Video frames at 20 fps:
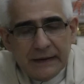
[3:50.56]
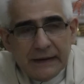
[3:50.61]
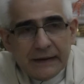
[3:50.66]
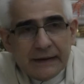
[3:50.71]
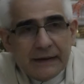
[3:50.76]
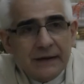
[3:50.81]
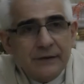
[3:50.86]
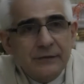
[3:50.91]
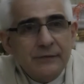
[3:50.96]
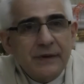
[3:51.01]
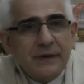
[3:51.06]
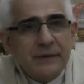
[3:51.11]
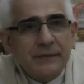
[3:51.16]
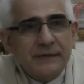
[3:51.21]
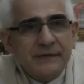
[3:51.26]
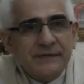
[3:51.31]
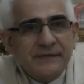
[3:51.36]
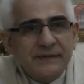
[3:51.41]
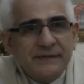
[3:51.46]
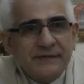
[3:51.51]
que algunas
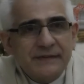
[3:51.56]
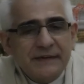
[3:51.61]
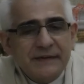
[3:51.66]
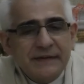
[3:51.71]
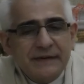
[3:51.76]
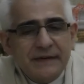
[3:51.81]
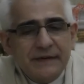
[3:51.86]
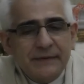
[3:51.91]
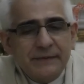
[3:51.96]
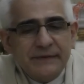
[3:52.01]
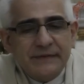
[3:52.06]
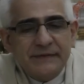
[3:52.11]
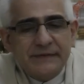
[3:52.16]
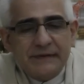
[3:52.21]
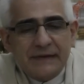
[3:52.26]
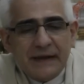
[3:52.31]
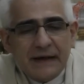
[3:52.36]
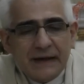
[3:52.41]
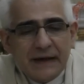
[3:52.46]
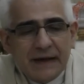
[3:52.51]
veces
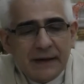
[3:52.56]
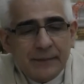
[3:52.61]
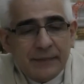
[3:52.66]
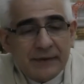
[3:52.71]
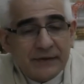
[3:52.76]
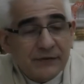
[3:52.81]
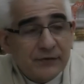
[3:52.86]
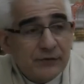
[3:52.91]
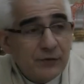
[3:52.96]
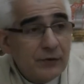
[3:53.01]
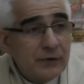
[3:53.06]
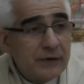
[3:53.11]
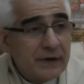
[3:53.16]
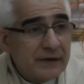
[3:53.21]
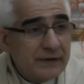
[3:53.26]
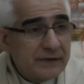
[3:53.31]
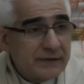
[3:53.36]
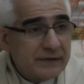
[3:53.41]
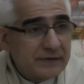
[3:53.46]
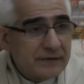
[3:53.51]
entrevistan a
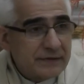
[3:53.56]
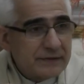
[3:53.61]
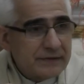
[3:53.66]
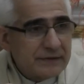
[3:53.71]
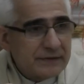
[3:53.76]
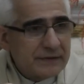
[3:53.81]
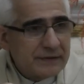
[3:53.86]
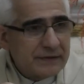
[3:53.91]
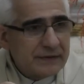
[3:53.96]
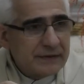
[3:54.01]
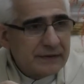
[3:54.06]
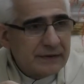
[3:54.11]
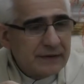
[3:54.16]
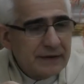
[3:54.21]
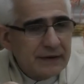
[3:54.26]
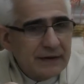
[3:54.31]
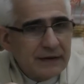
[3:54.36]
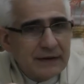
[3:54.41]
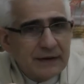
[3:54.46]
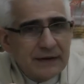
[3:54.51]
personas
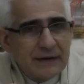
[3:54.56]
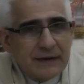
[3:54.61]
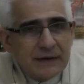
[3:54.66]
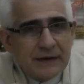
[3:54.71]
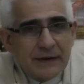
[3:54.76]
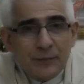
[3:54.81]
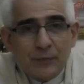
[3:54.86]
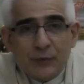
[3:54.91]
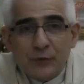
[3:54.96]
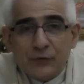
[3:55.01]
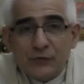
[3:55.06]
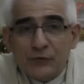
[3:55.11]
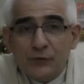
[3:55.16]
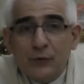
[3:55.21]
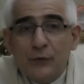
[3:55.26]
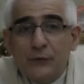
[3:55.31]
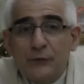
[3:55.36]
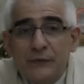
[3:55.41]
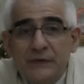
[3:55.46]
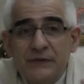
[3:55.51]
que por
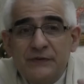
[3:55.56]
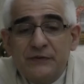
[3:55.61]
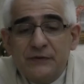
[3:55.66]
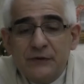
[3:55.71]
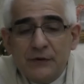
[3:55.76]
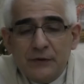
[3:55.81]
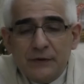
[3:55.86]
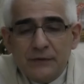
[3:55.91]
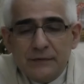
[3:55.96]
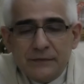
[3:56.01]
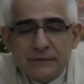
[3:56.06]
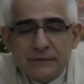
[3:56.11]
su oficio